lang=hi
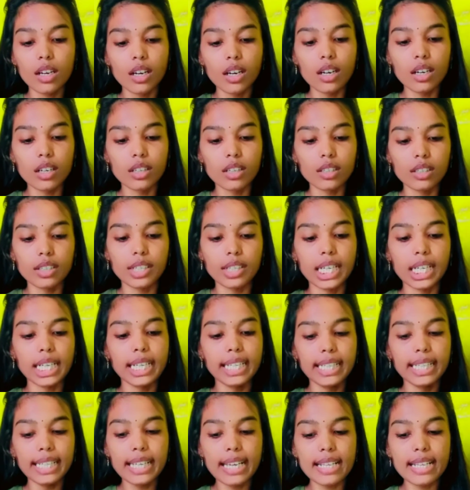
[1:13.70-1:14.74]

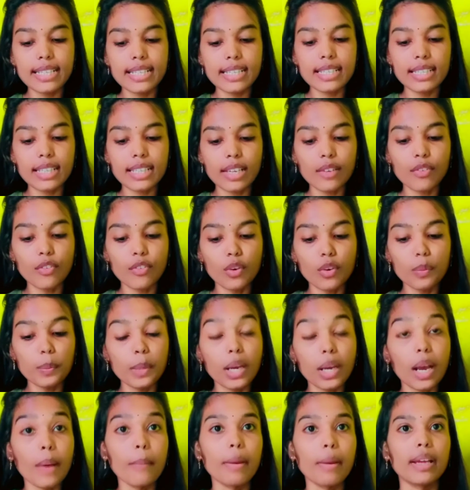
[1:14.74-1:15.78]
डी एच एस के फॉर्म
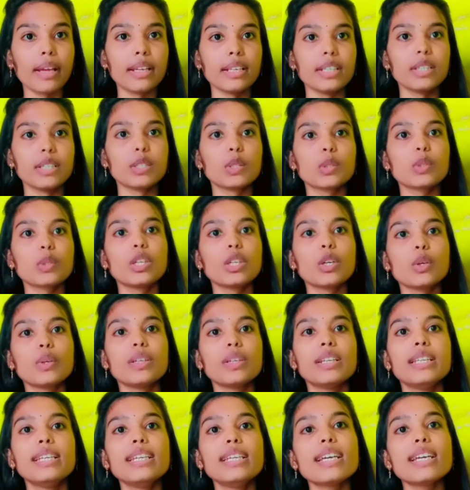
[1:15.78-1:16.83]
कब आएंगे तो देखो
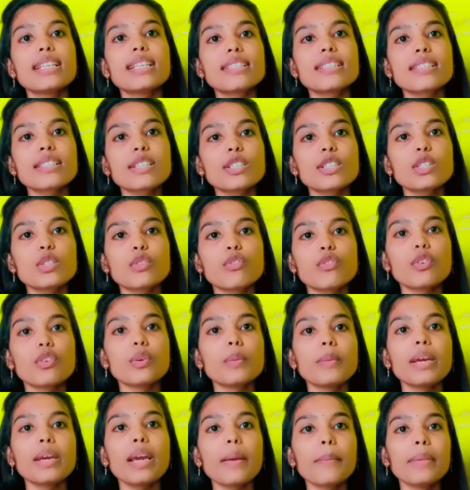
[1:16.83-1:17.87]
डी एच एस के जो
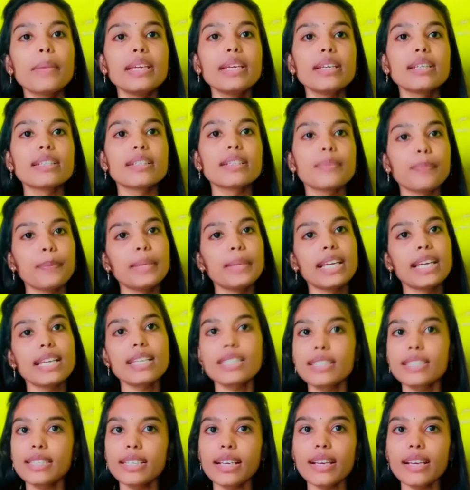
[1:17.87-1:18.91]
फॉर्म है अभी पी एन
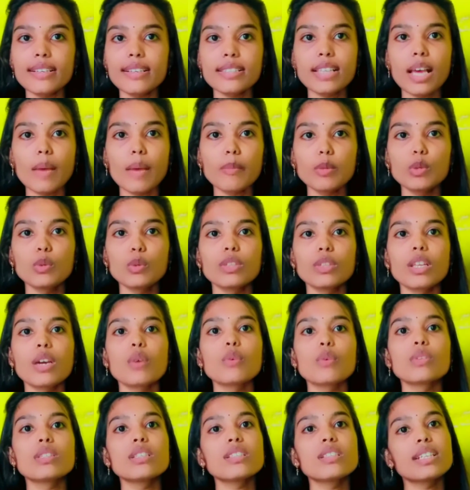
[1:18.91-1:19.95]
एस टी का एग्ज़ाम ही होता है
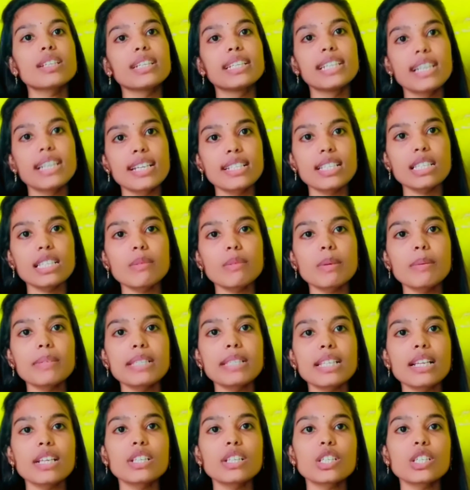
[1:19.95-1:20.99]
उसी से डी एच एस में भी
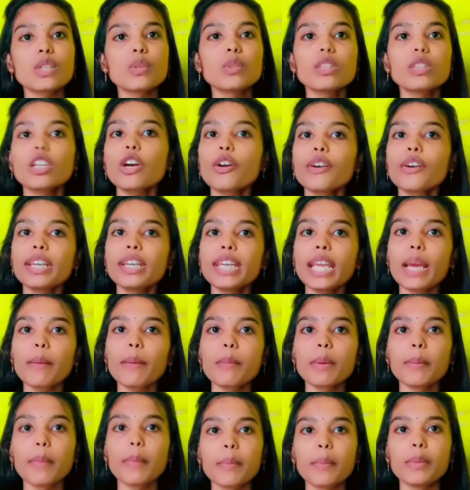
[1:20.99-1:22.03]
सिलेक्शन होता है और डी
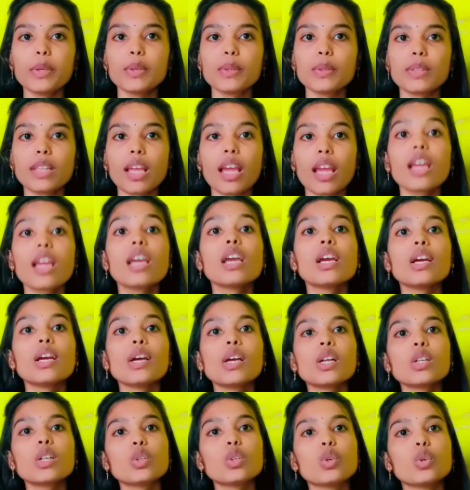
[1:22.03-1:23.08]
एम ए में भी होता है
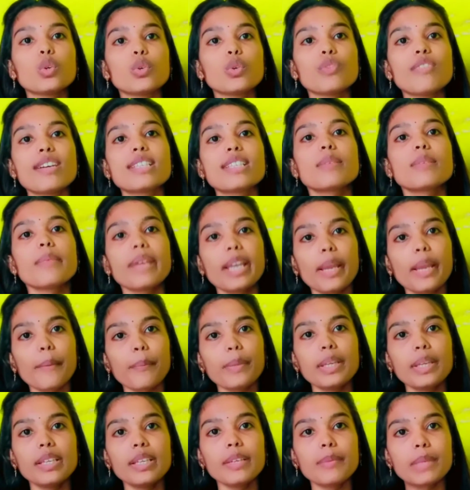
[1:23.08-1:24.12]
तो वैसे मैंने
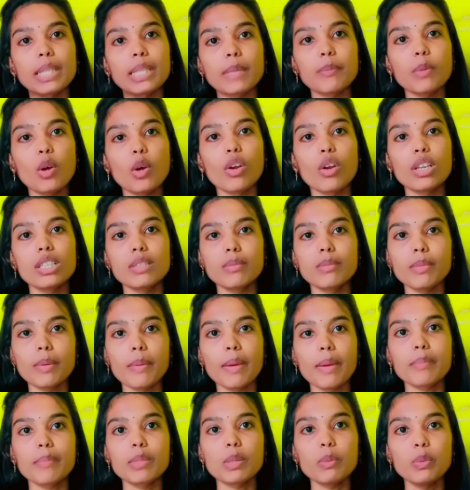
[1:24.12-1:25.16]
अपनी मतलब कॉलेज में
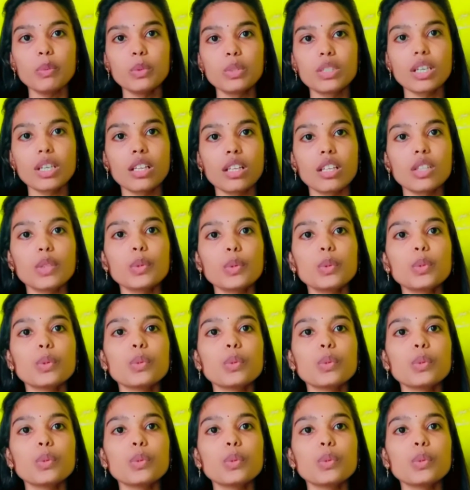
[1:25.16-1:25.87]
मैम से पूछा था तो